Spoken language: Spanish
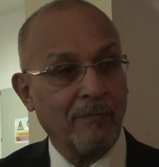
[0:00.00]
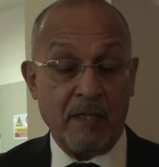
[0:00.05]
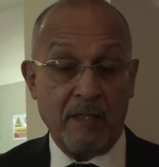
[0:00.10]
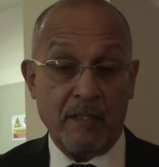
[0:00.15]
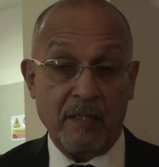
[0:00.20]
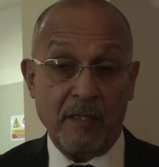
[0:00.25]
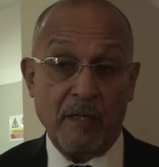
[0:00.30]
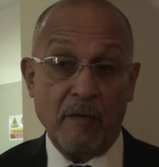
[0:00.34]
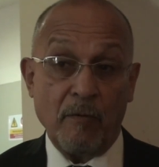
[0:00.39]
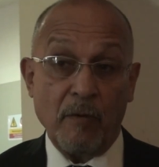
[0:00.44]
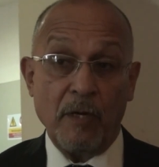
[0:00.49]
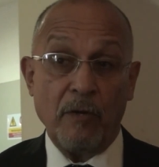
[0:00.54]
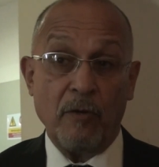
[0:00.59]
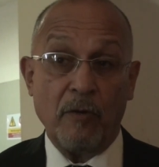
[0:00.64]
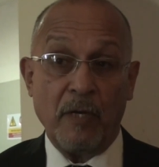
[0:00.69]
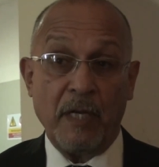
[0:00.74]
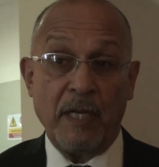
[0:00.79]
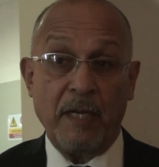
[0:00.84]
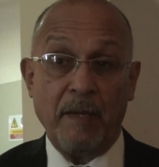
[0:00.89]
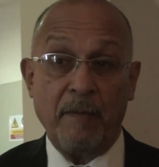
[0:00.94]
Así que
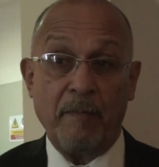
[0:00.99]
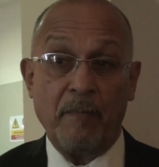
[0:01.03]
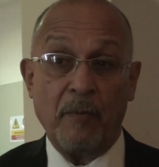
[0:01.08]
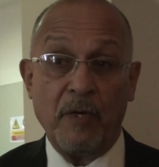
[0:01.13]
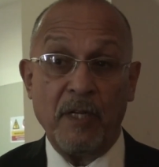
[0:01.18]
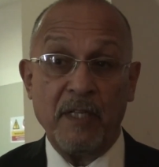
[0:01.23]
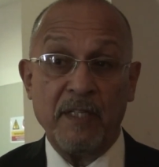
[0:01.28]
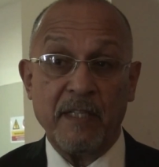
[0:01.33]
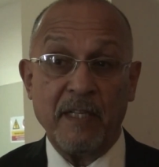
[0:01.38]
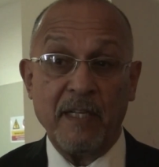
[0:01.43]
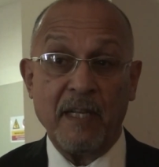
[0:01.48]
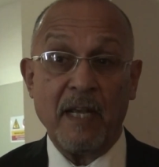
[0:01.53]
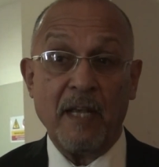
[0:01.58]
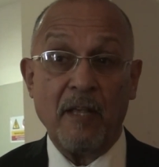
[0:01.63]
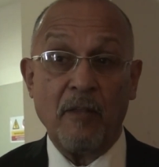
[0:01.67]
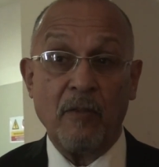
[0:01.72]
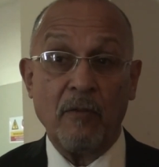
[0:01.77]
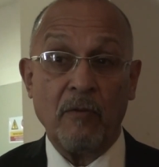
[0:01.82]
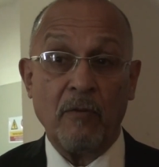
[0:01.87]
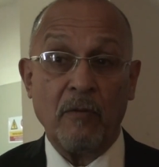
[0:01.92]
bueno, eh, por ese
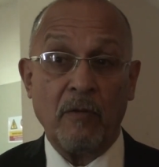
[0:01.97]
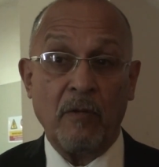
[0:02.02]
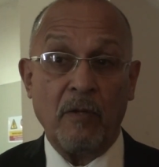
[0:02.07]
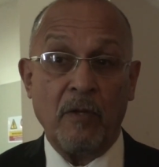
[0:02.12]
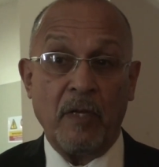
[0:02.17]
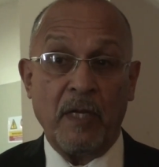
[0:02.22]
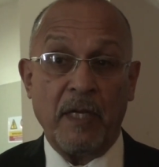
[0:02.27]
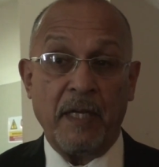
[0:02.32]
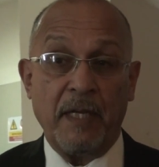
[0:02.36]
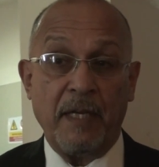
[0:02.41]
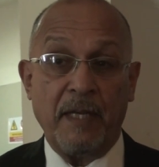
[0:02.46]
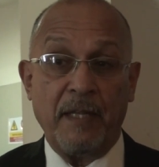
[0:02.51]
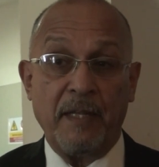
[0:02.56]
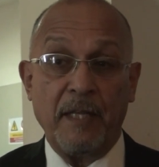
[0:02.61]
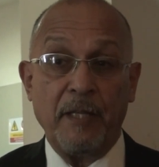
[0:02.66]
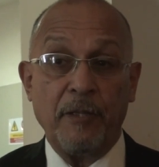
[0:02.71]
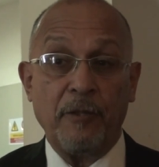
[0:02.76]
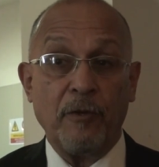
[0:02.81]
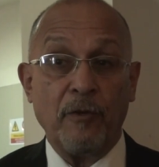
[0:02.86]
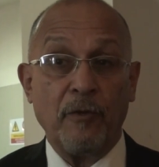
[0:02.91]
lado, eh,
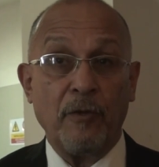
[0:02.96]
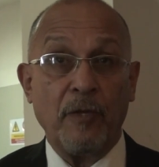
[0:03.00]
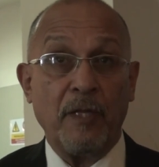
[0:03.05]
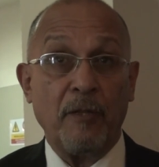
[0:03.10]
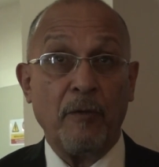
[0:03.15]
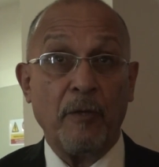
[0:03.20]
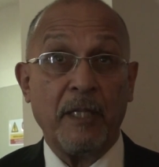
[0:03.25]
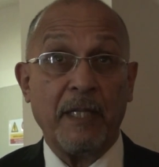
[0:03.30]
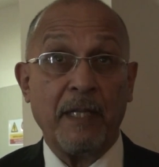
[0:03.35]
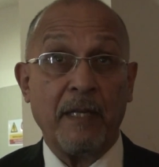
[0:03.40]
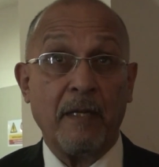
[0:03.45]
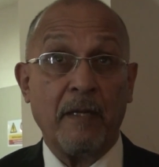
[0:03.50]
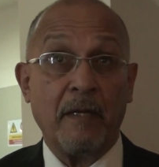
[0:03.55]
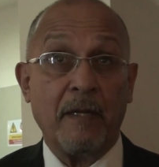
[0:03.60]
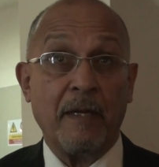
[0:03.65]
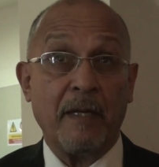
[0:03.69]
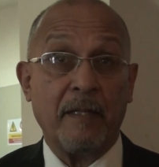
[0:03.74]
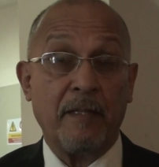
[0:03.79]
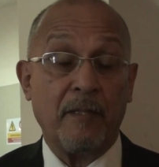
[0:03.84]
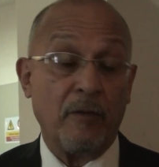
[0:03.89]
dentro de
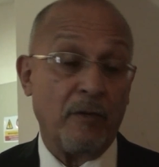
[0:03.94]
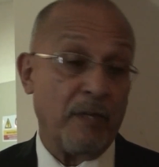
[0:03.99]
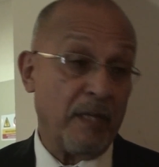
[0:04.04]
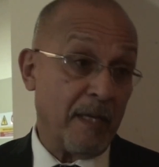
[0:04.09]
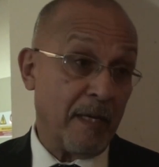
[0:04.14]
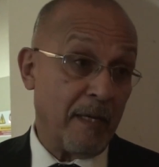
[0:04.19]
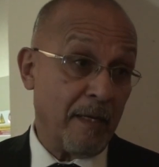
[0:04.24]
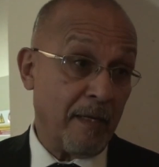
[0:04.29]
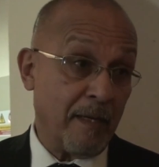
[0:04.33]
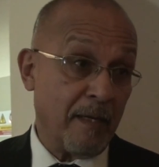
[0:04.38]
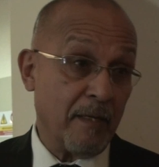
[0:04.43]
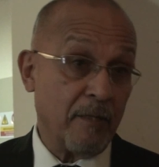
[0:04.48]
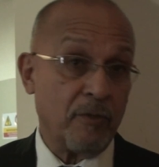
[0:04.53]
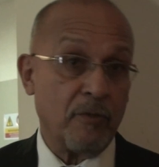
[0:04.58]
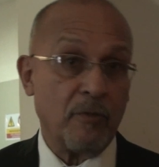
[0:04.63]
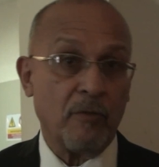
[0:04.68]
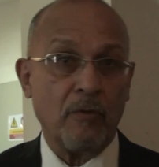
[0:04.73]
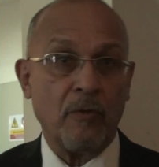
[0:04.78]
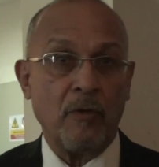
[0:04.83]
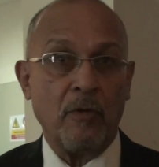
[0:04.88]
nuestra teoría del
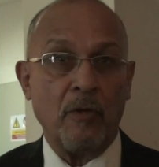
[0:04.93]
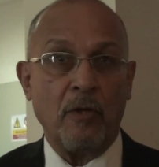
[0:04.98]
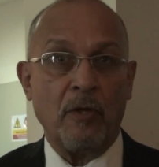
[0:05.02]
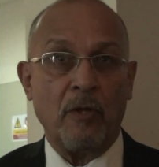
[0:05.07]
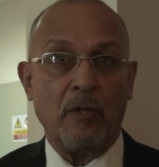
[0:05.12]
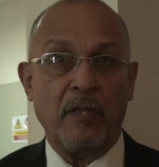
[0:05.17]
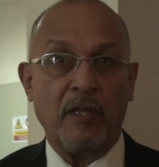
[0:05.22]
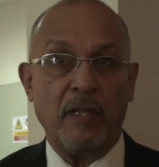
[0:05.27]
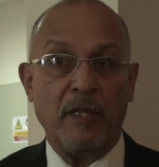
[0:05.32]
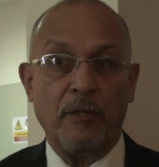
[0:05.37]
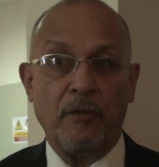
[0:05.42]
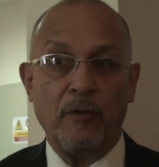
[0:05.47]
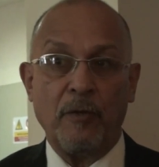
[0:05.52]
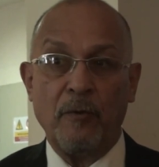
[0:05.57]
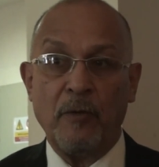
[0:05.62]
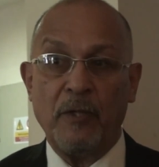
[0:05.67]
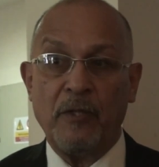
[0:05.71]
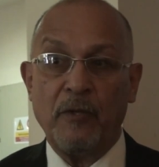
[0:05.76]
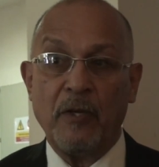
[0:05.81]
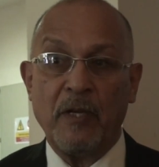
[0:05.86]
caso, dentro
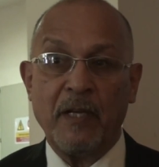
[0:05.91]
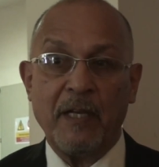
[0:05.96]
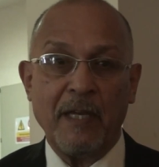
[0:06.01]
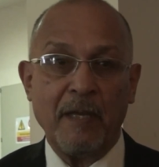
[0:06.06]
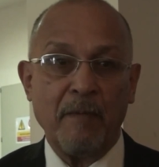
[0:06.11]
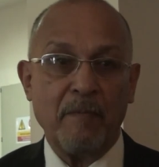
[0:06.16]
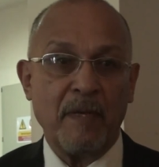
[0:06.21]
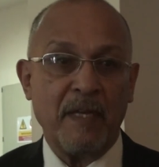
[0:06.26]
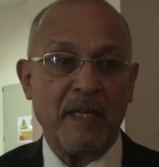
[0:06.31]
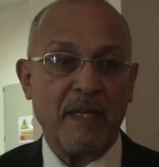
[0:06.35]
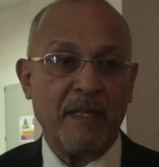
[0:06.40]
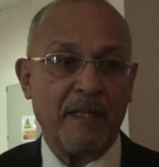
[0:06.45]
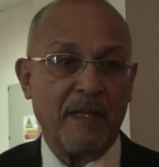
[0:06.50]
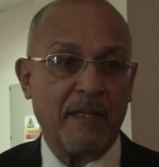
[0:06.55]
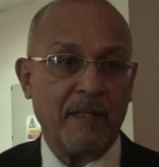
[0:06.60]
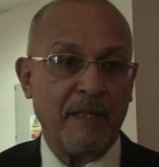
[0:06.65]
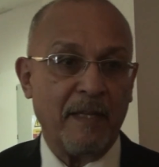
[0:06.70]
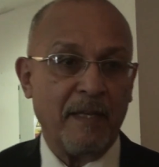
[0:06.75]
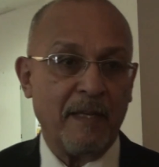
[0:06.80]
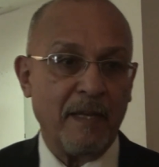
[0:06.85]
de nuestro esquema y
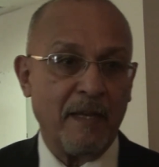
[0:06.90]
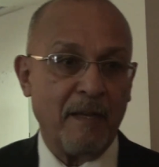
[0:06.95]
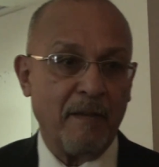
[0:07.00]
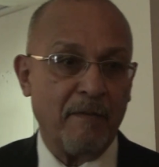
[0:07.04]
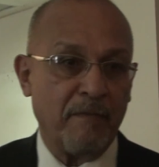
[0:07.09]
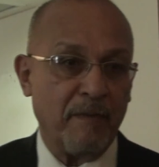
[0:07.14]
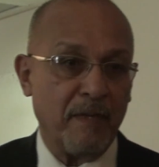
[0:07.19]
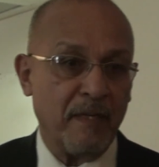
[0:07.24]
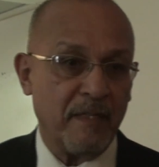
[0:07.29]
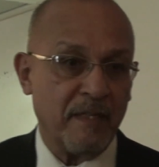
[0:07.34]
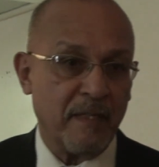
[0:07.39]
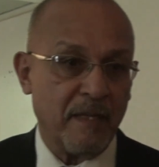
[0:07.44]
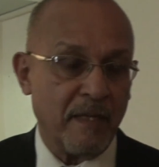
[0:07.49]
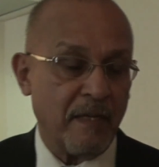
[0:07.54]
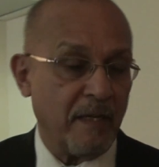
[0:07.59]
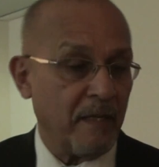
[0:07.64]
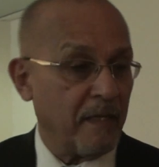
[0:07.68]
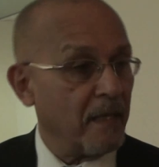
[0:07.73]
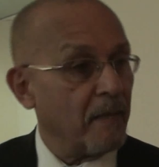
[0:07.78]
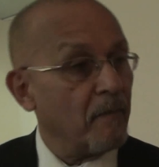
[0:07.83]
estrategia de
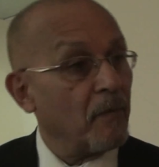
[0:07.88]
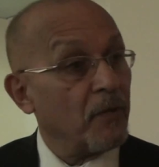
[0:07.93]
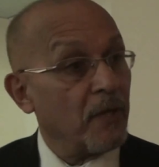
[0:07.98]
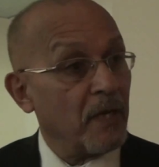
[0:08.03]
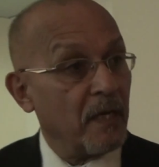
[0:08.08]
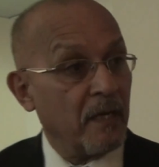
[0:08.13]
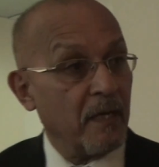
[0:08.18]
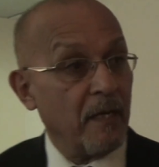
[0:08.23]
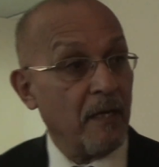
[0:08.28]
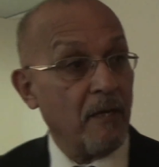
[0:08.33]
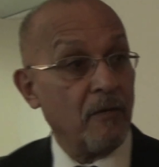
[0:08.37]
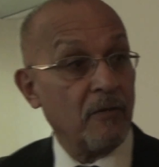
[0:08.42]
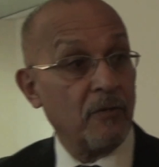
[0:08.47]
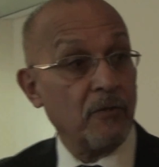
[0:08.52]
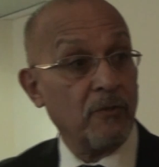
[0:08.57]
defensa, estamos tranquilos.